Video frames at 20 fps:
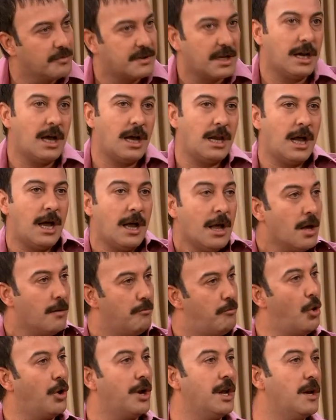Sen hala
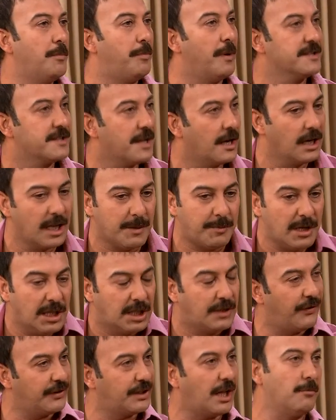böreğini pazarlayıp
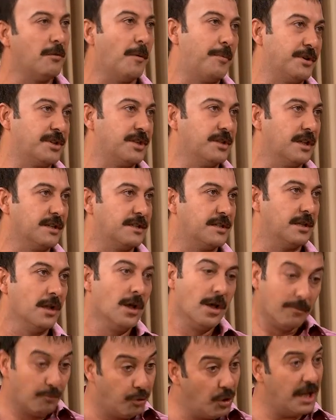iltifat alma peşindesin.
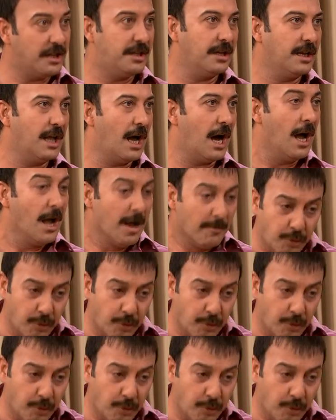Bu nedir ya?